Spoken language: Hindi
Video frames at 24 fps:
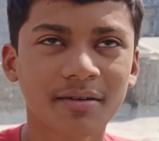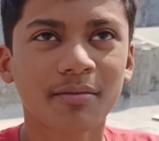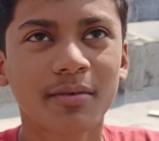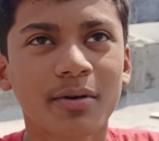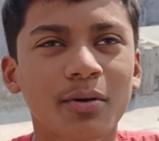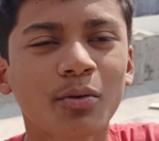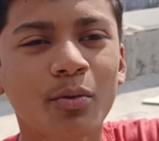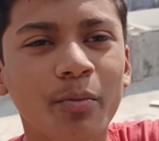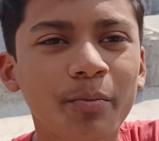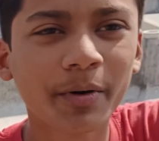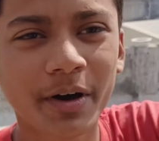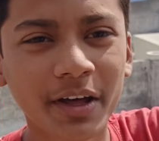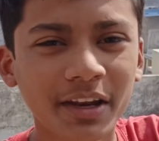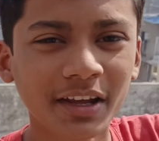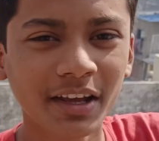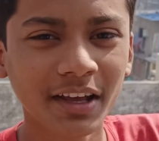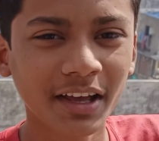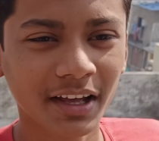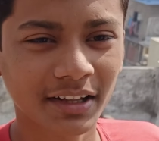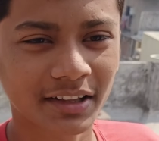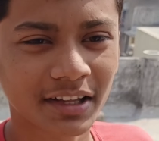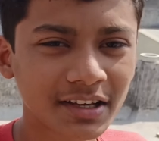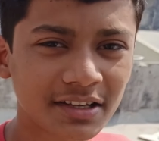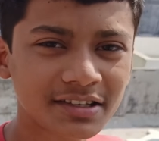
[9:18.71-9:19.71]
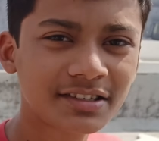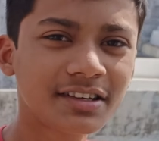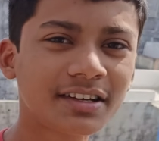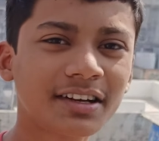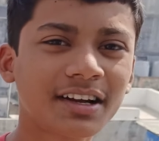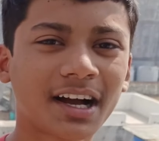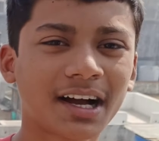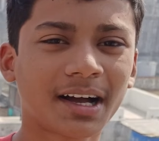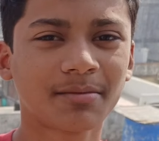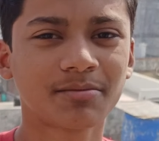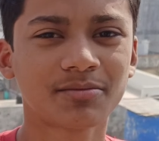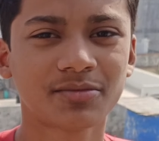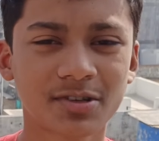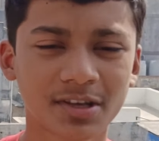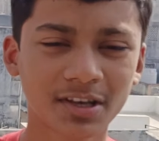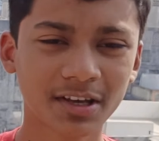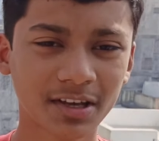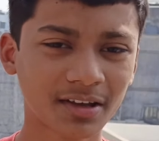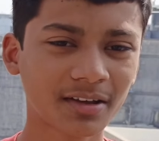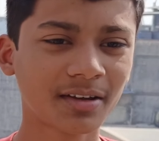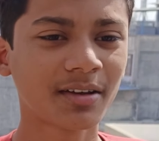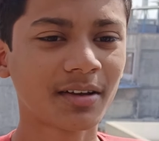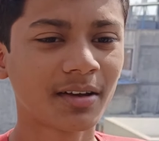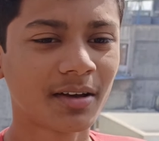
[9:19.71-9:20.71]
मैं ऊपर ही गया था इसी काम से
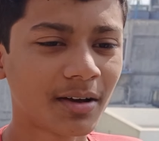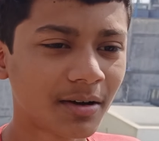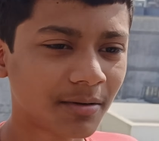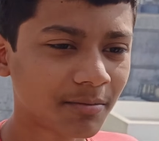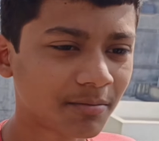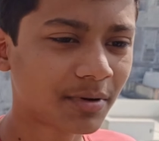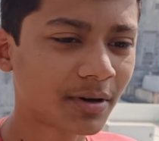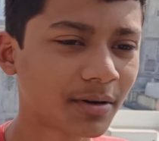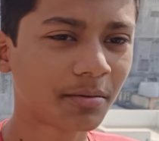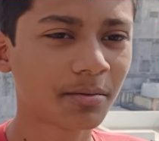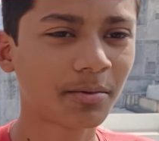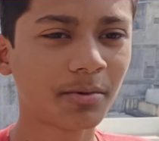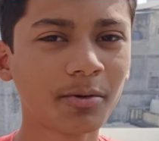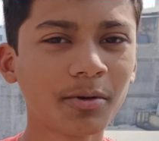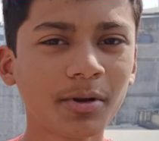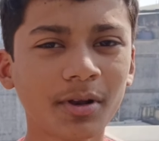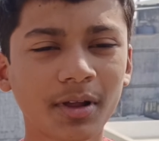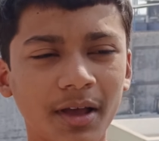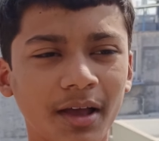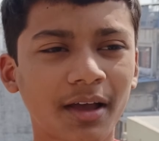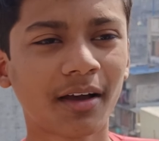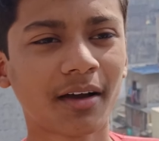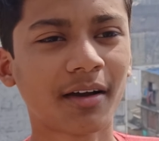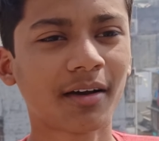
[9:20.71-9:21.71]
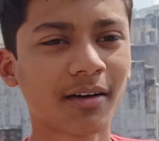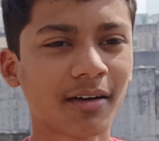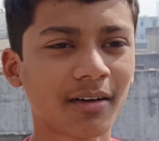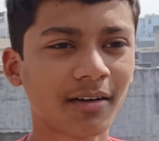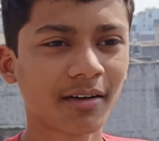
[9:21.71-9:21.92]
पर भूल गया